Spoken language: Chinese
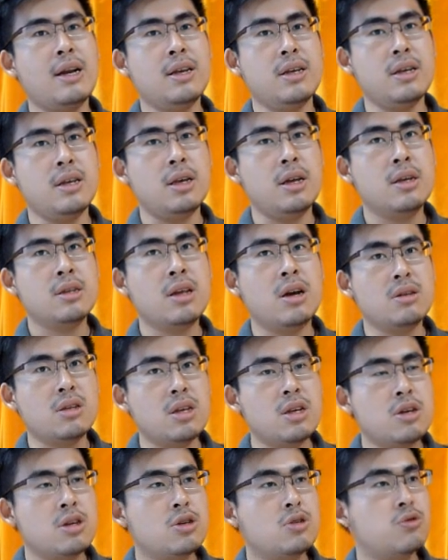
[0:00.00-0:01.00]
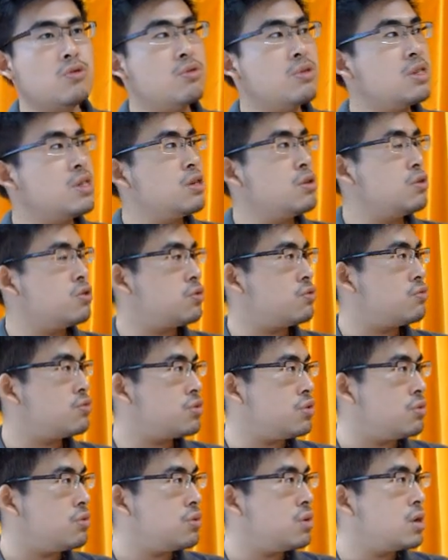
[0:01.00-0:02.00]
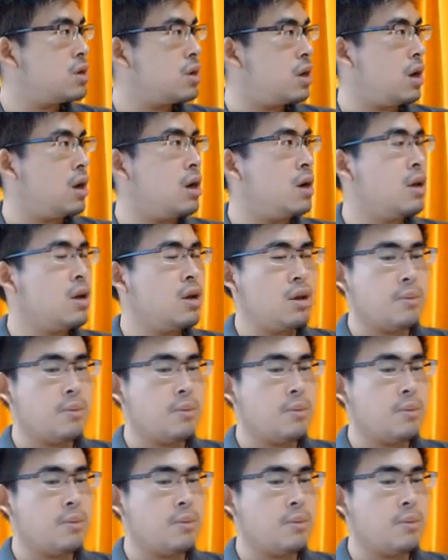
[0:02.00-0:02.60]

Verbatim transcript: 利益到底孰轻孰重啊？